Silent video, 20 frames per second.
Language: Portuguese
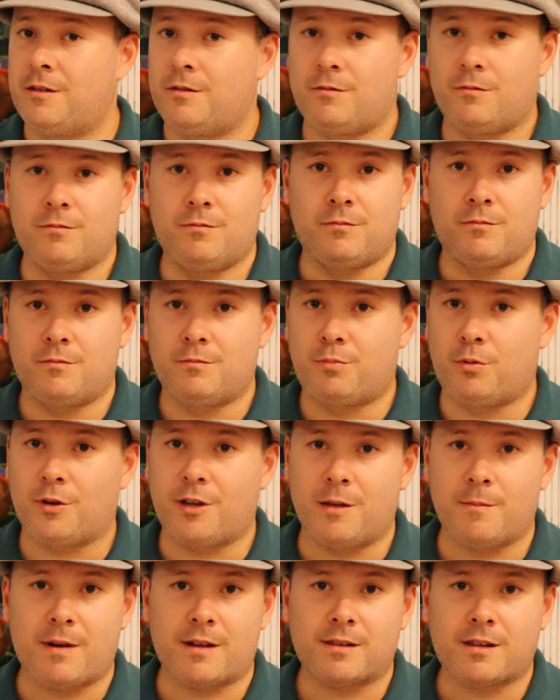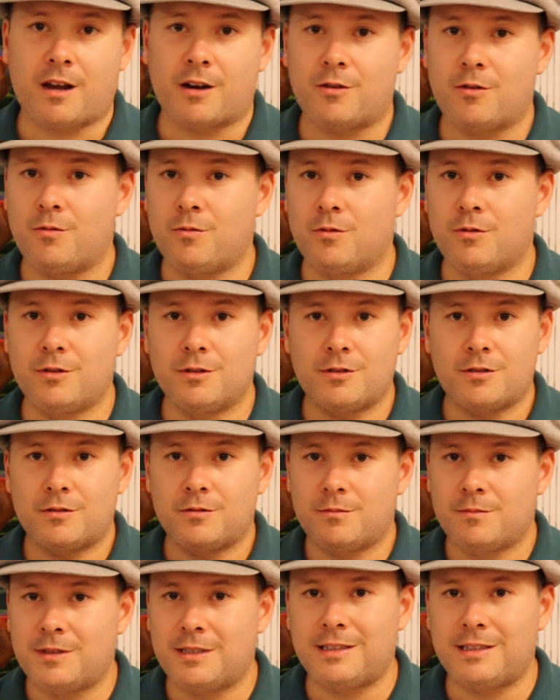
um um pouquinho mais caro que o outro,